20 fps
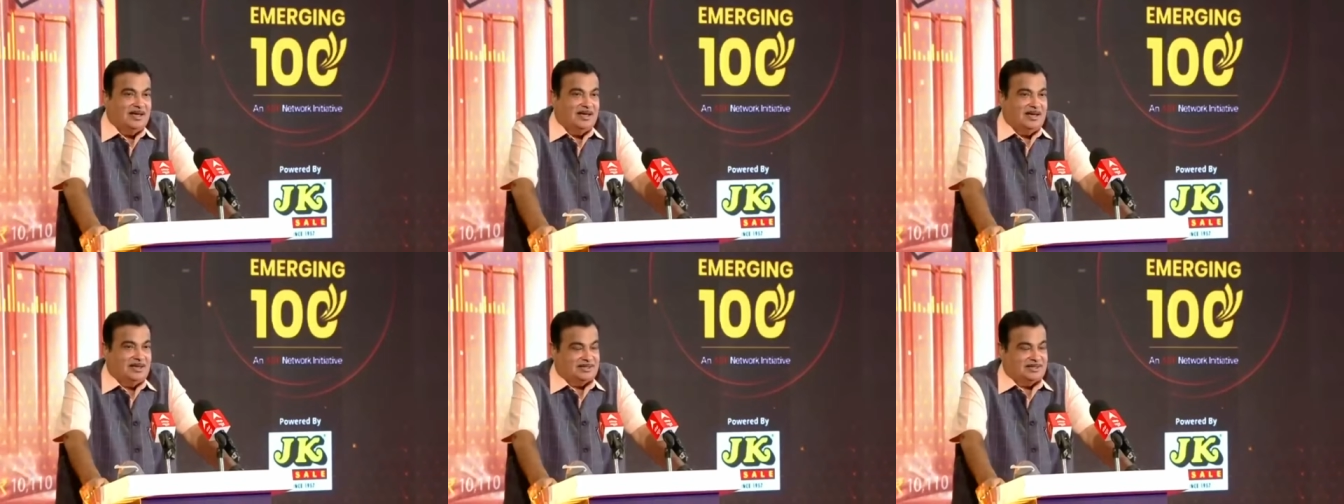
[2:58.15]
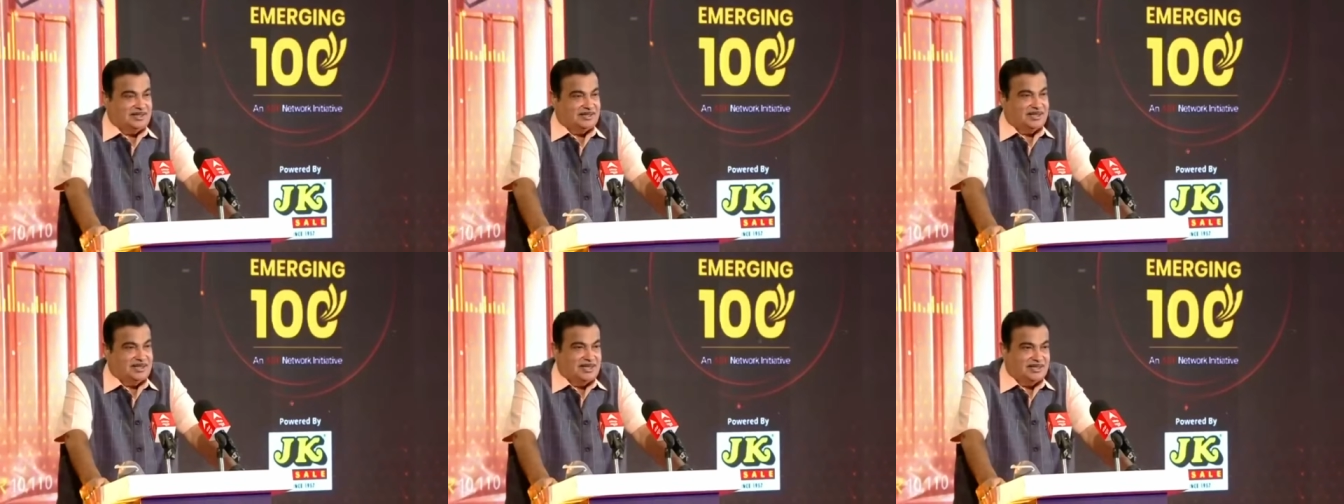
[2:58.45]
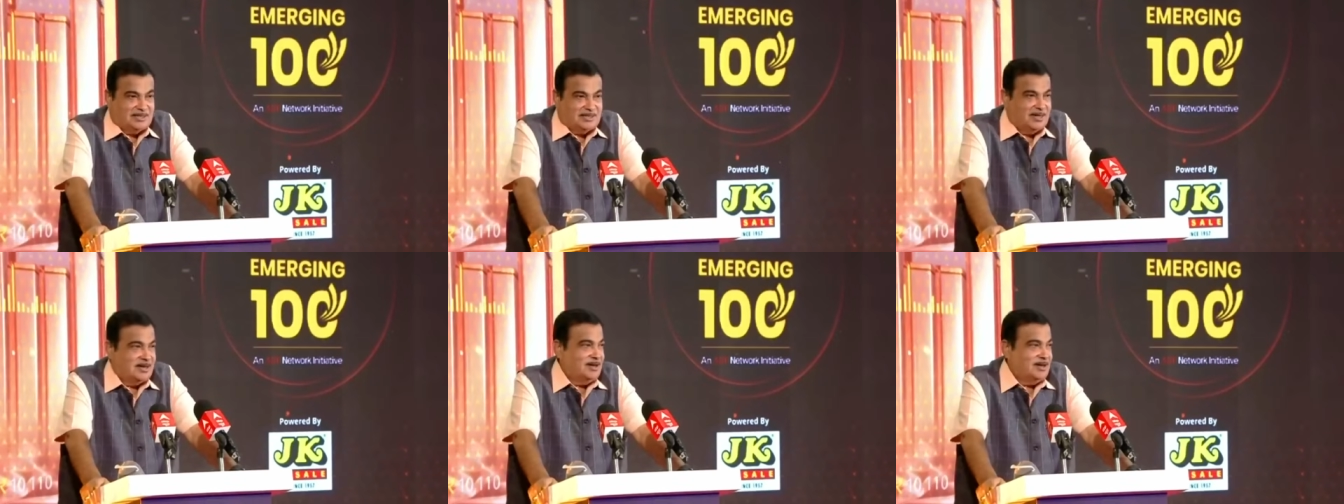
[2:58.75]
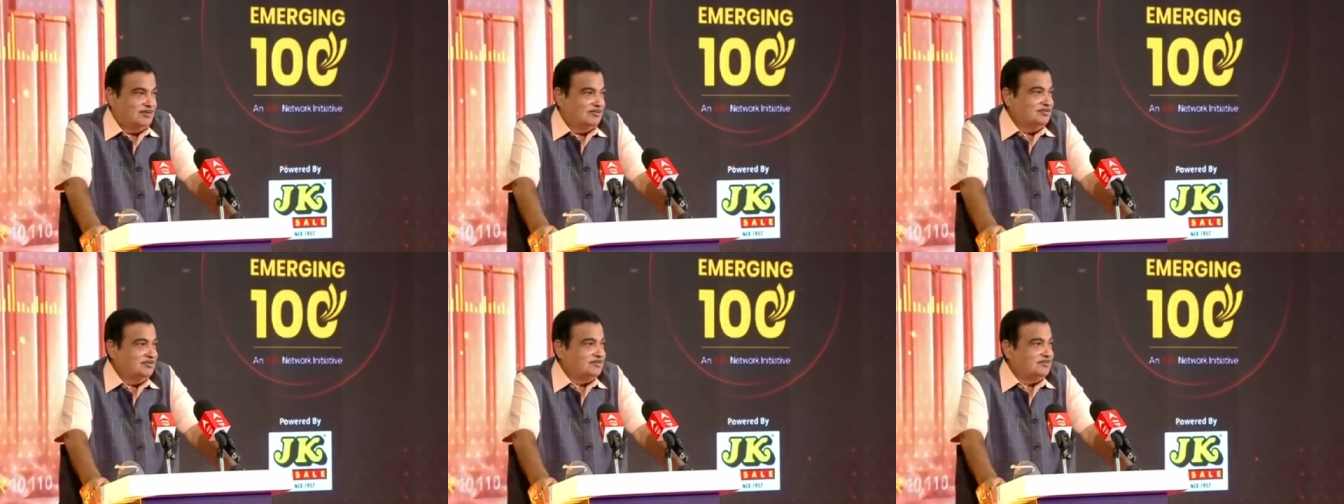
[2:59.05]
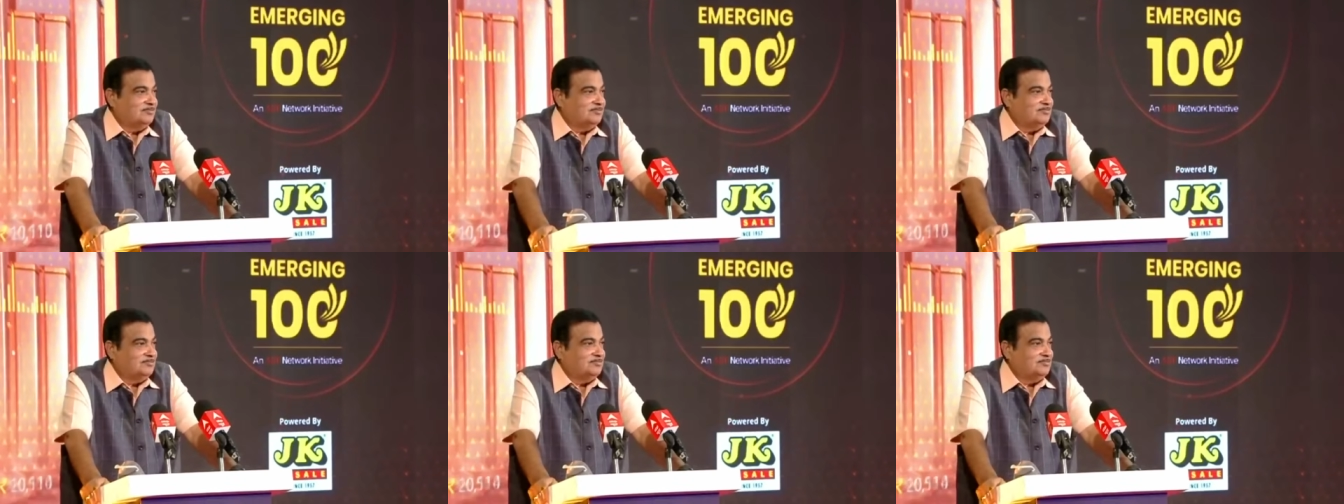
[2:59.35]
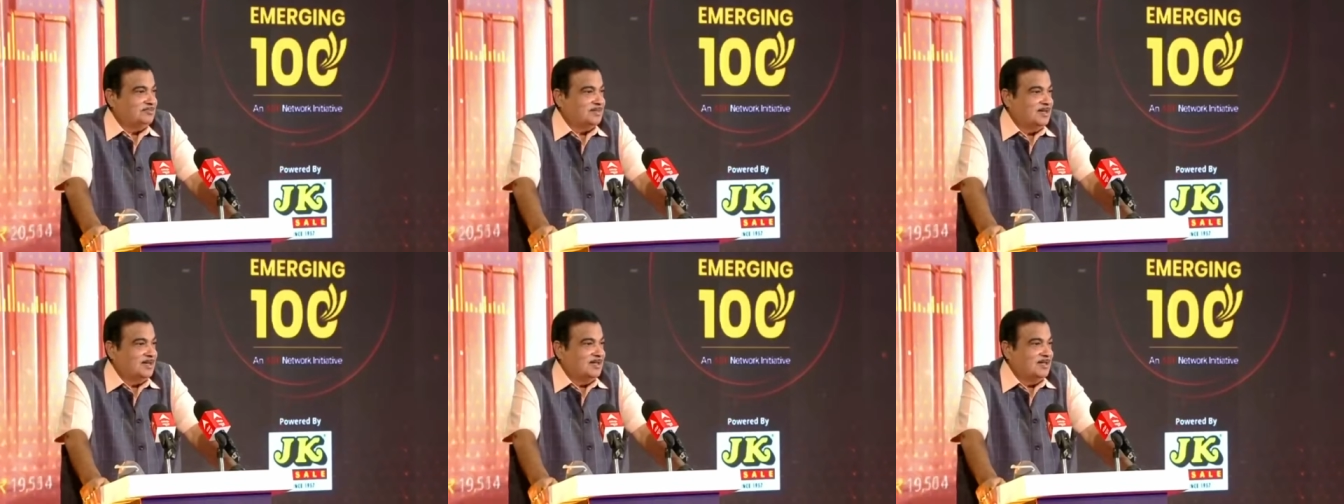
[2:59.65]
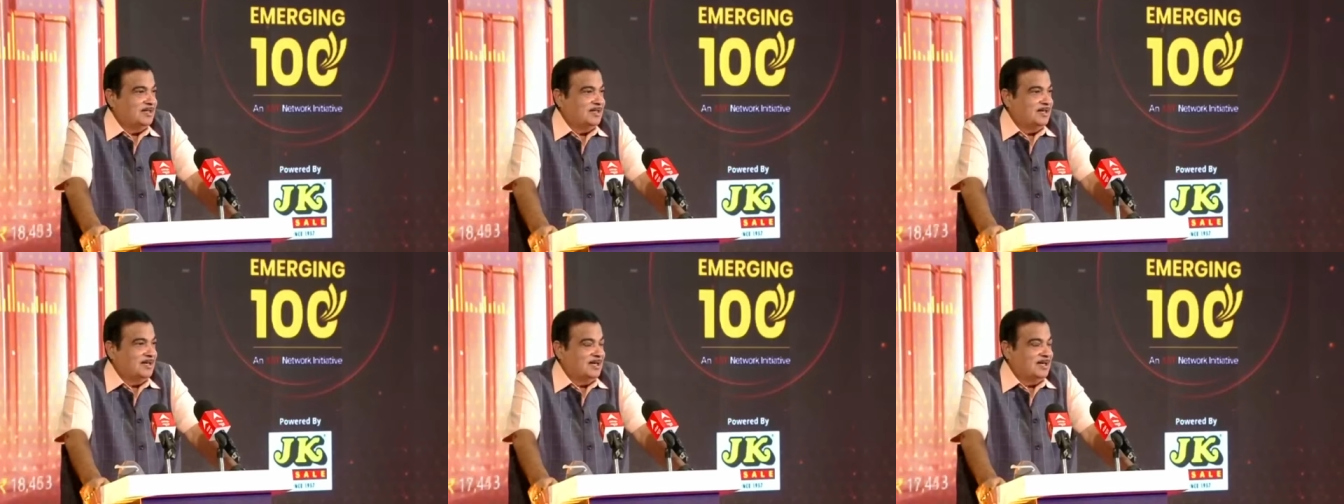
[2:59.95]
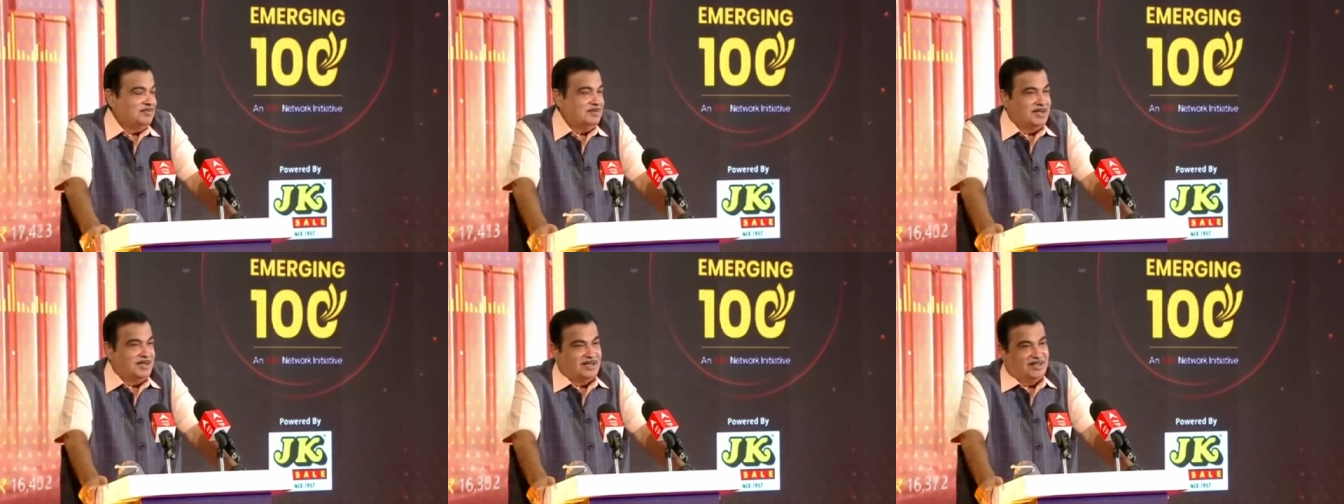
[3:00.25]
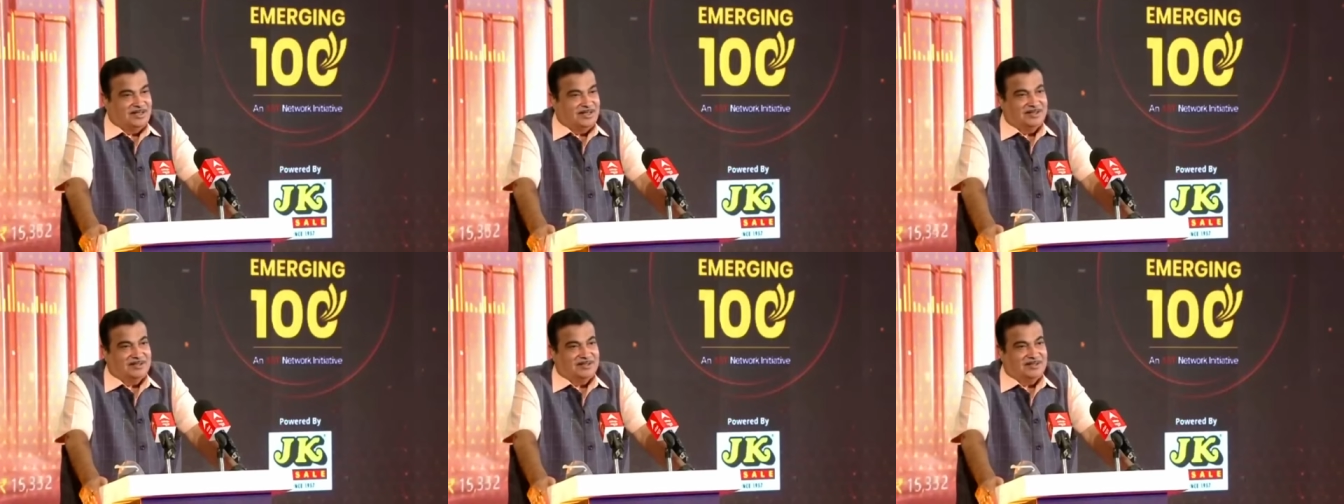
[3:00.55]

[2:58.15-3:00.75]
एक्सरसाइज कर रहा हूँ अभी